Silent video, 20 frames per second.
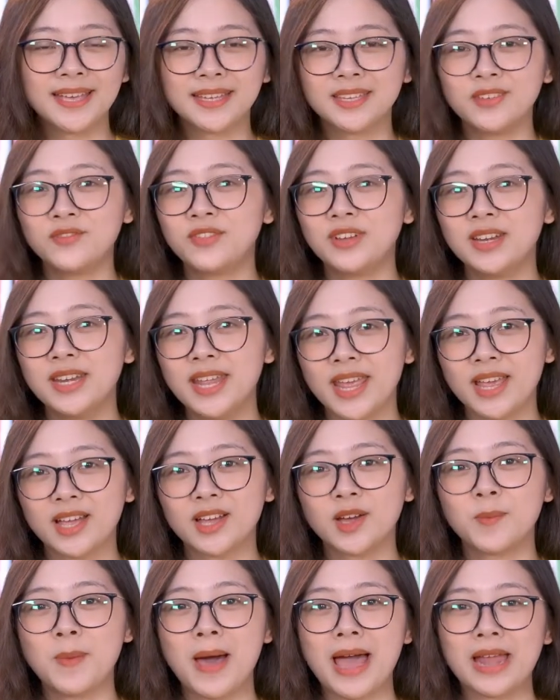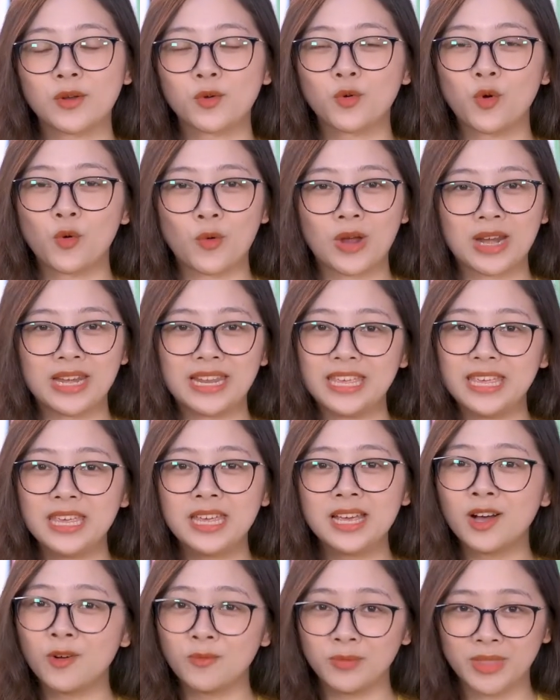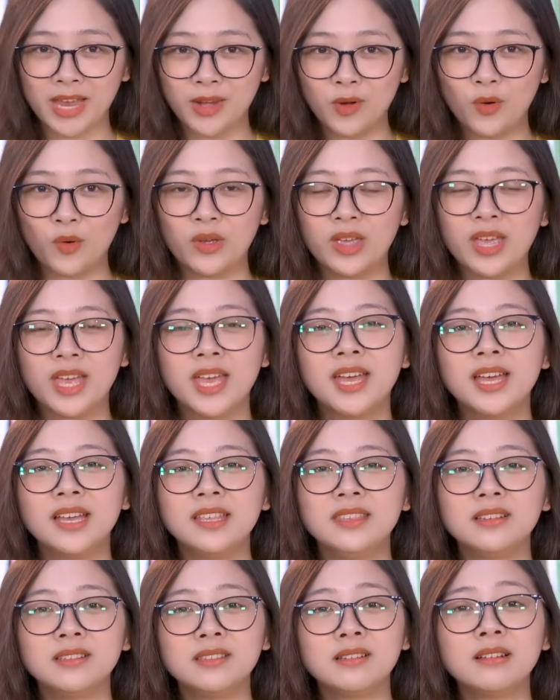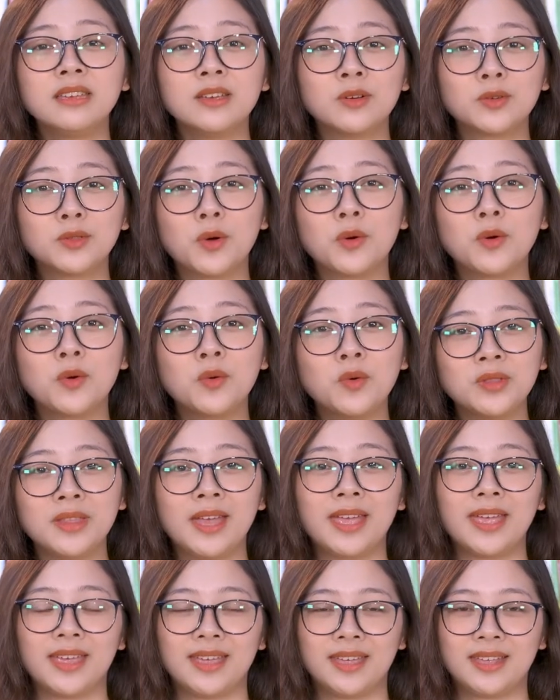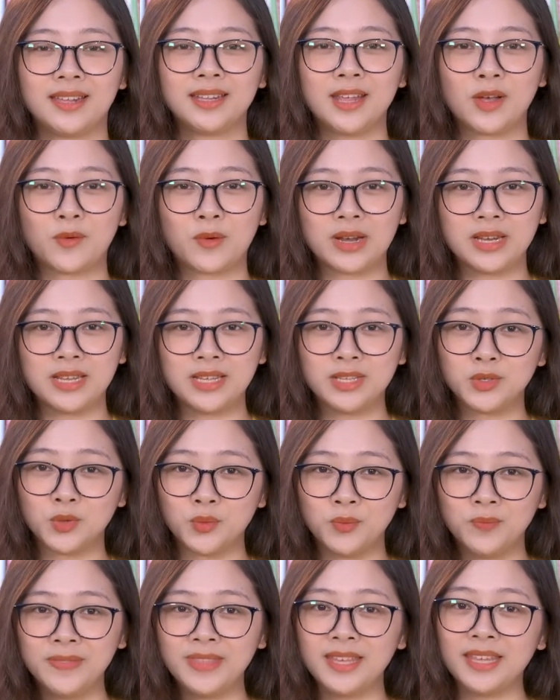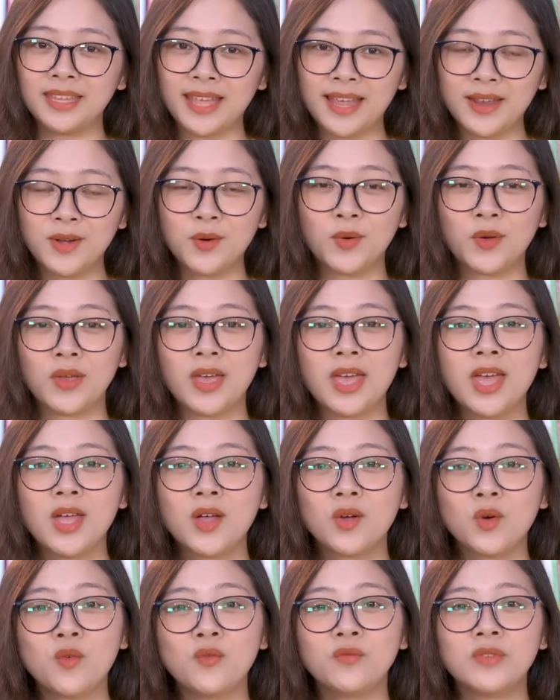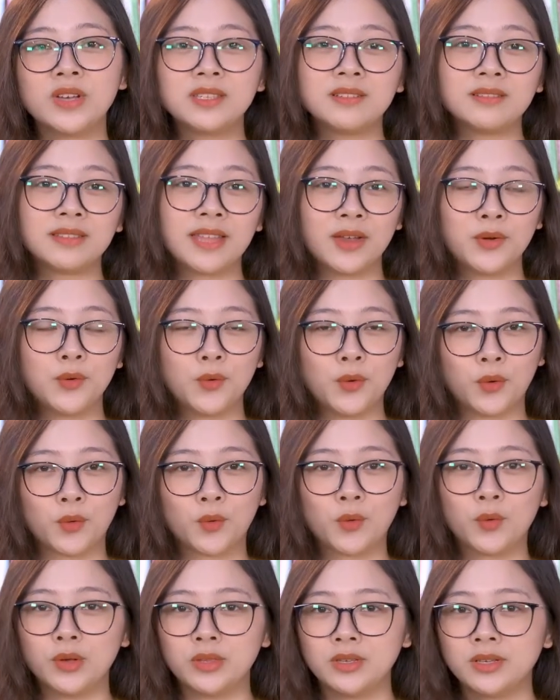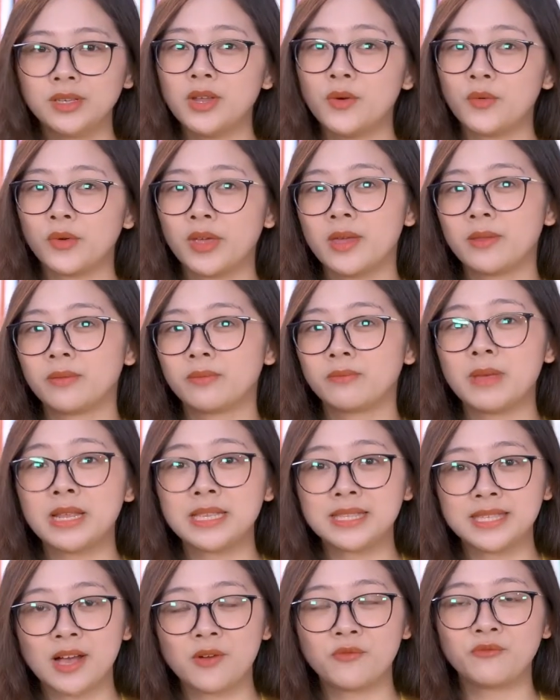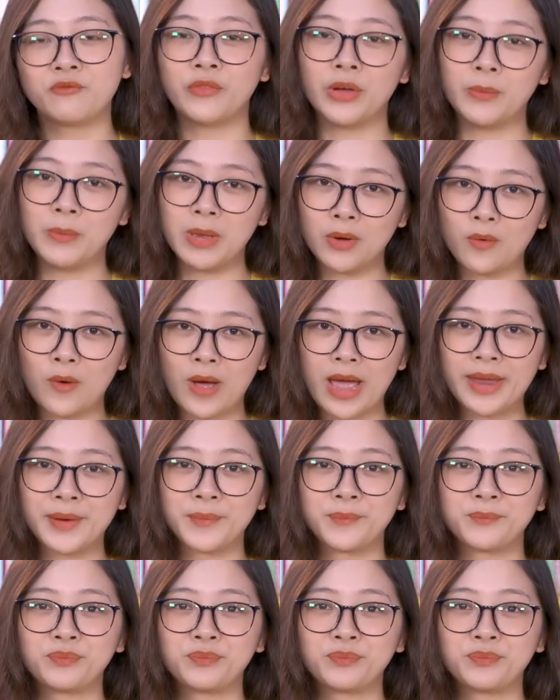những vấn đề cơ bản của quản lý không thay đổi, nhưng những yếu tố cụ thể để quản lý chúng thì thay đổi cùng với sự thay đổi của những điều kiện bên trong và bên ngoài.